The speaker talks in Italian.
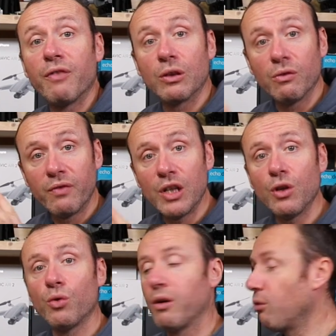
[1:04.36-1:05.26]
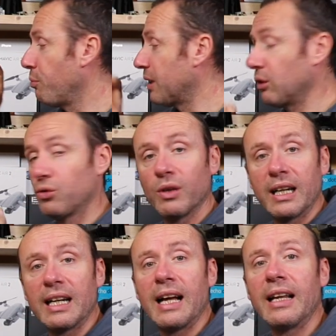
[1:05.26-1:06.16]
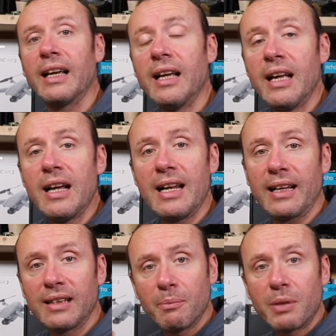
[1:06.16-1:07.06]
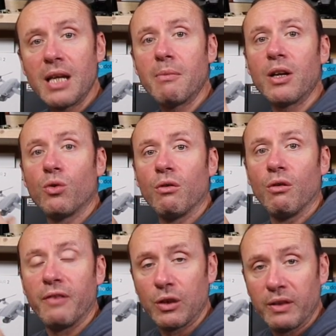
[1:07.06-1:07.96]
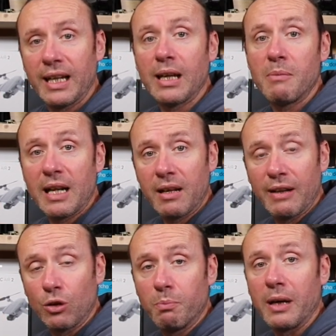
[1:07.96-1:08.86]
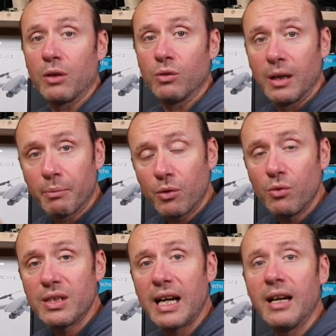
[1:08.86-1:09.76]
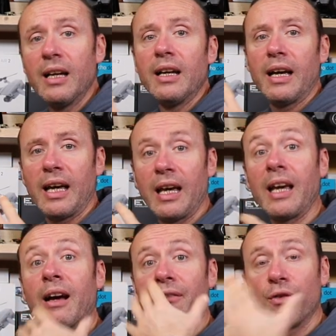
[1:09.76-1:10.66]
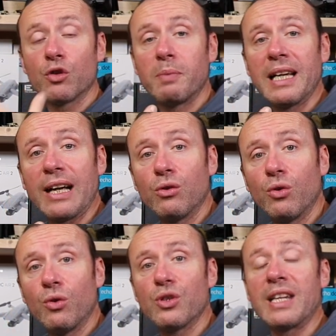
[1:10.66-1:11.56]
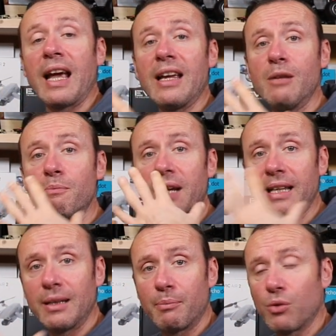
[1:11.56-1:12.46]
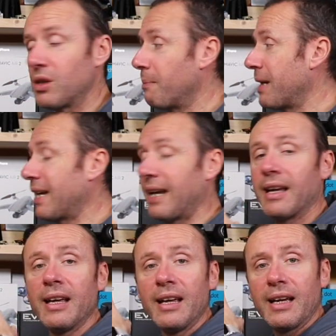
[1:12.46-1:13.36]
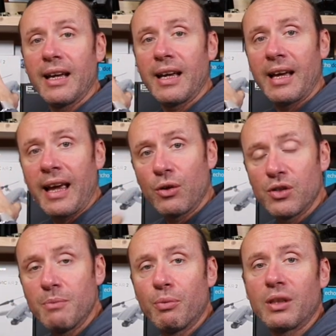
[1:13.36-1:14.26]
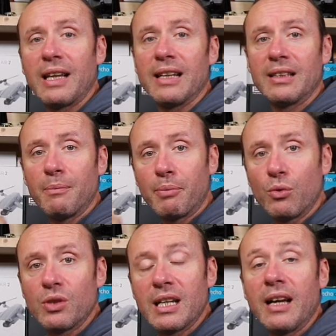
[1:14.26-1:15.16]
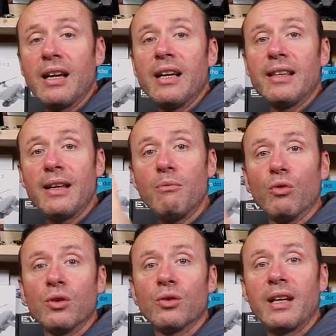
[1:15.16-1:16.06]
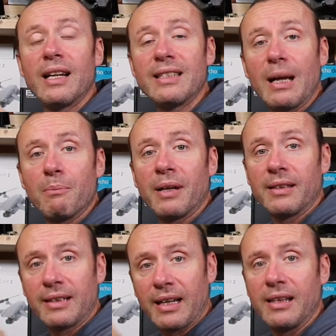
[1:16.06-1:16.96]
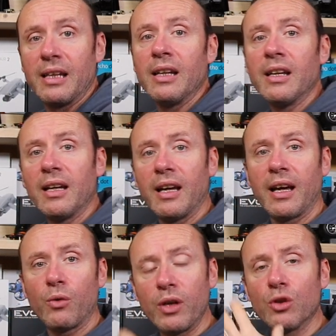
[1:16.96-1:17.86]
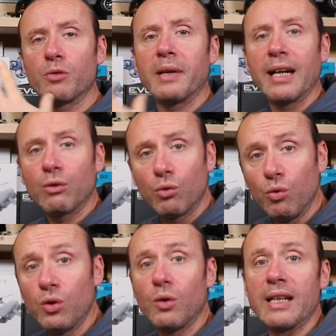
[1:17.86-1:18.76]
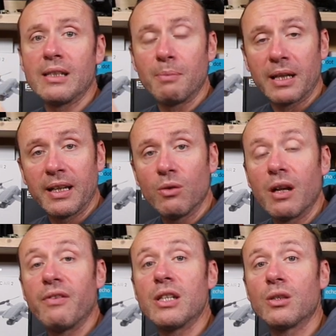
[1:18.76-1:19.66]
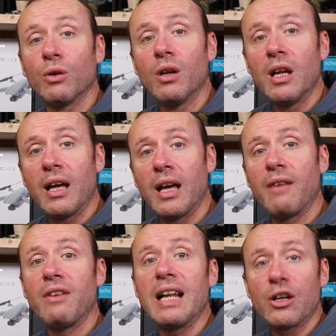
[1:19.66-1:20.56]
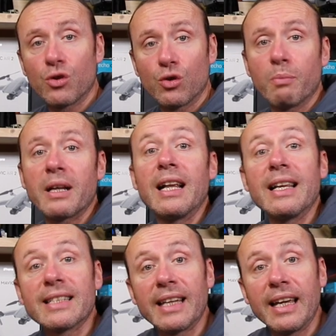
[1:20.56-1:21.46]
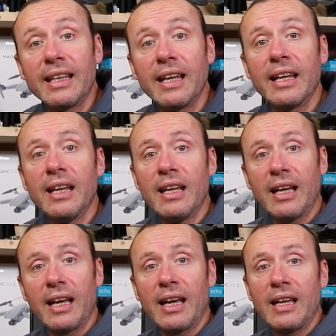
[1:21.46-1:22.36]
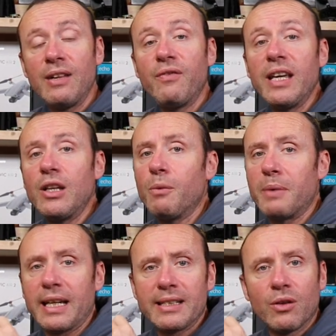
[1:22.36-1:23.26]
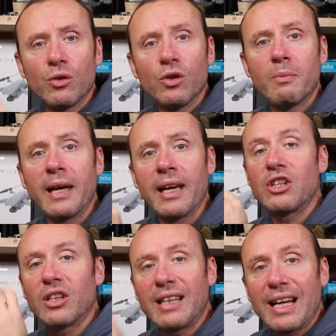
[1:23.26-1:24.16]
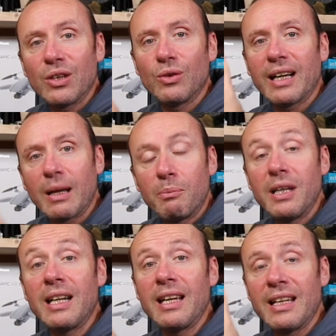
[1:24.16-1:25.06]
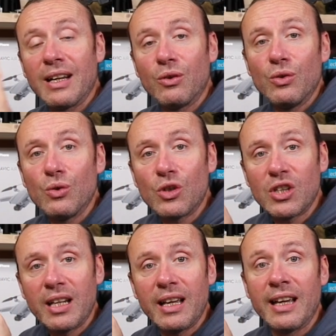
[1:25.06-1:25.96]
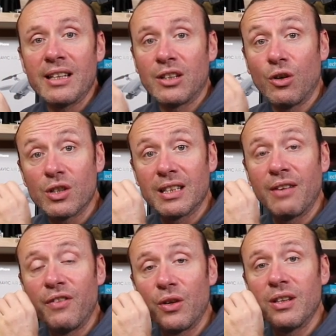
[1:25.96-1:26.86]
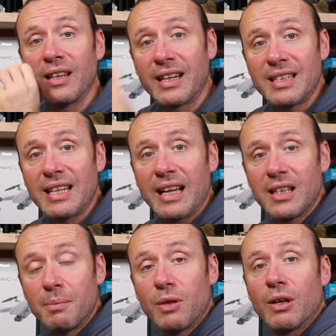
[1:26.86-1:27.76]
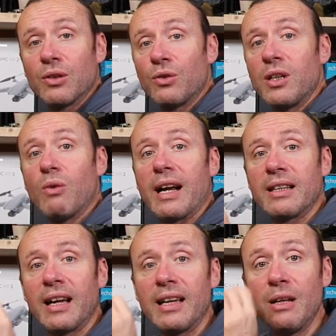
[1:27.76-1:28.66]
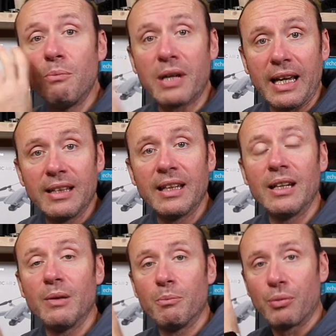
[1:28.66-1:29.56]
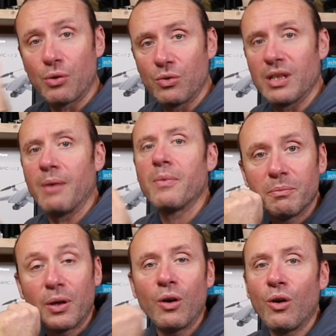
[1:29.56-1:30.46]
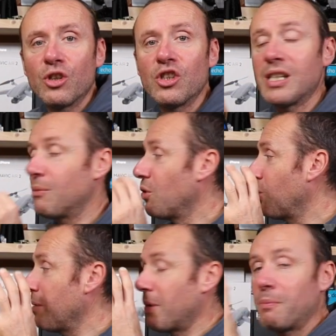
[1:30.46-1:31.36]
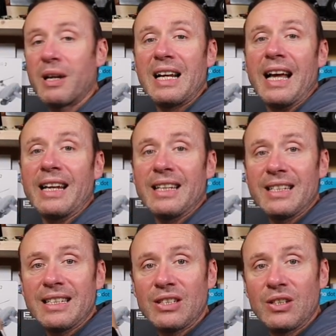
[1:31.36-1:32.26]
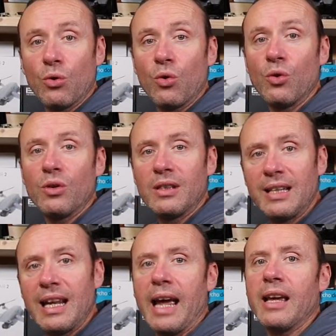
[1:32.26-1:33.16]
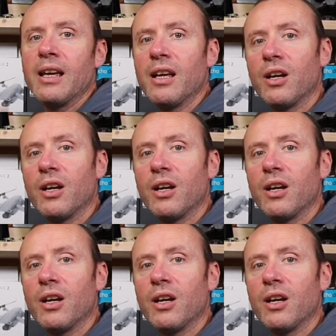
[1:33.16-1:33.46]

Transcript: fatto un video in cui avevo portato sul canale l'anteprima, in cui avevo fatto vedere che mi era arrivato il pacco da Prusa eh, e avevo spiegato cos'è il brand Prusa, perché eh, è così importante Prusa nel mondo della stampa 3D. Eh, quindi ho spiegato tutto, anzi per chi non l'ha visto eh, vi lascio sopra nelle schede eh, il video perché secondo me c'è tanto da capire e da conoscere e cose davvero interessanti per quanto riguarda il brand Prusa. Però oggi siamo qui per parlare solo di lei.